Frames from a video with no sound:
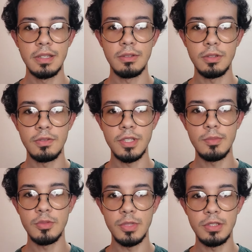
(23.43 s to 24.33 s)
Nós
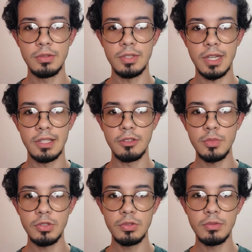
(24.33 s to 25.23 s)
fizemos medições a cada um
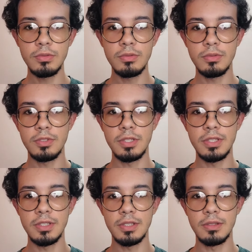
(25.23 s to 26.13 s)
minuto,
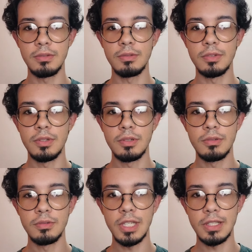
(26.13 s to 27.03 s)
utilizando
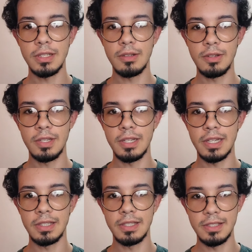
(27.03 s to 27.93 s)
um data logger
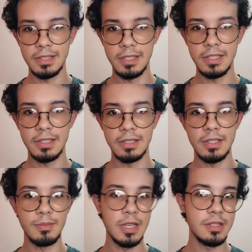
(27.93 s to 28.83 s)
HT70
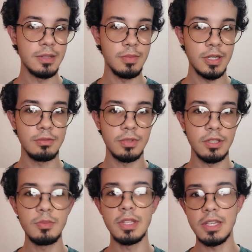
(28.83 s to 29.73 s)
que mede temperatura
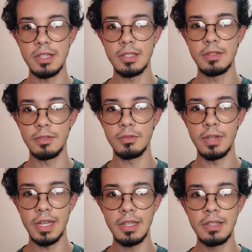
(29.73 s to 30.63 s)
e umidade relativa do
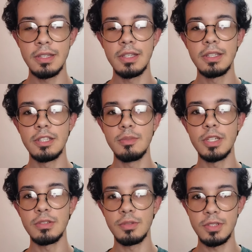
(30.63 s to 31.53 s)
ar, e o
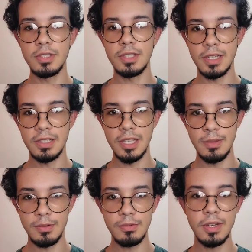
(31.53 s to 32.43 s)
medidor de estresse
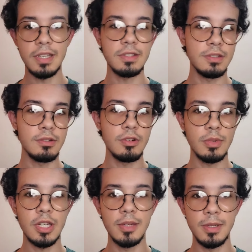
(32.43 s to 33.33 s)
térmico, assim como
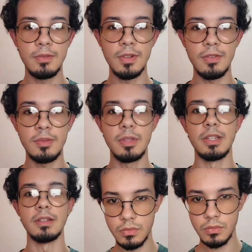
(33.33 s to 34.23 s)
a câmera infravermelha.